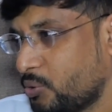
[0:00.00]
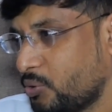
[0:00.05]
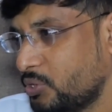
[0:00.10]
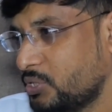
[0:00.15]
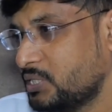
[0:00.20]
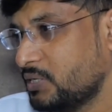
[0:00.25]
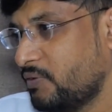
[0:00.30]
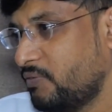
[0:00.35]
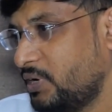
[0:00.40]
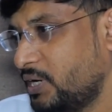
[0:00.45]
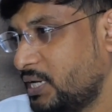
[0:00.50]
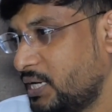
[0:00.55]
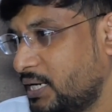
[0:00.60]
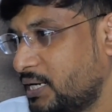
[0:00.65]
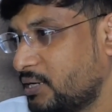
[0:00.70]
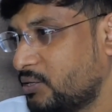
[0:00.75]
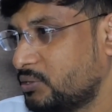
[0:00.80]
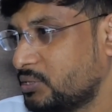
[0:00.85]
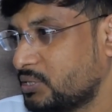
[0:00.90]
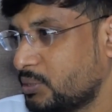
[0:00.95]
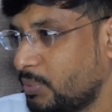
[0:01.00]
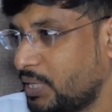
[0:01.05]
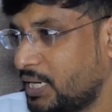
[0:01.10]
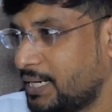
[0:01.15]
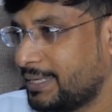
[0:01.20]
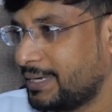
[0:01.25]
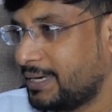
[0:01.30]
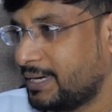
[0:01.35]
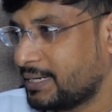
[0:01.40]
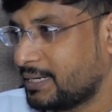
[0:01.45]
కొంచెం వెంటిలేటర్ నుంచి
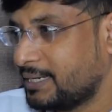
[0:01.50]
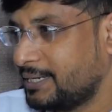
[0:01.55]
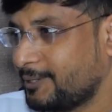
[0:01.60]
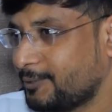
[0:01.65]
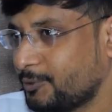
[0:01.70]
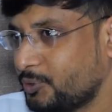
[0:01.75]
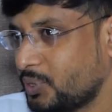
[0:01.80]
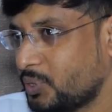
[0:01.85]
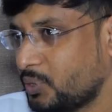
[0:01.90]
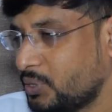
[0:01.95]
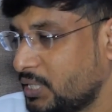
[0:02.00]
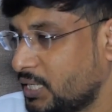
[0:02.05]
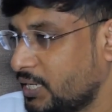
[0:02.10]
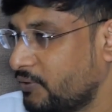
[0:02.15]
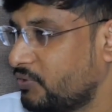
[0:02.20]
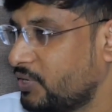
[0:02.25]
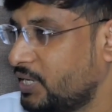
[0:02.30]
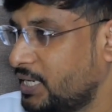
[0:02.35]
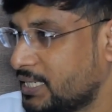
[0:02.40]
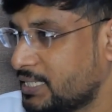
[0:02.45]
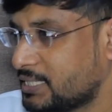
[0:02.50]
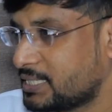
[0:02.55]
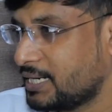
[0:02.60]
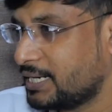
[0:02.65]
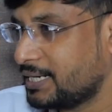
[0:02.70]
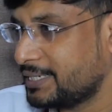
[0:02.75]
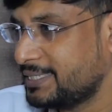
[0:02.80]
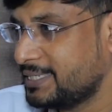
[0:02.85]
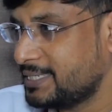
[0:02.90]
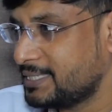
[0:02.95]
బయటకు రాగానే కొద్ది కొద్దిగా ఫీడింగ్
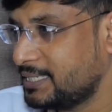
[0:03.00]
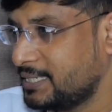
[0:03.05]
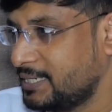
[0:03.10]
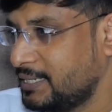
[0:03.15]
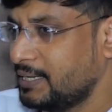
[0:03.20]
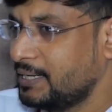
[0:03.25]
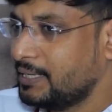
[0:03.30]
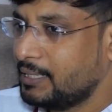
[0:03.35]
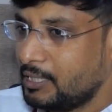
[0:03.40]
స్టార్ట్ చేసి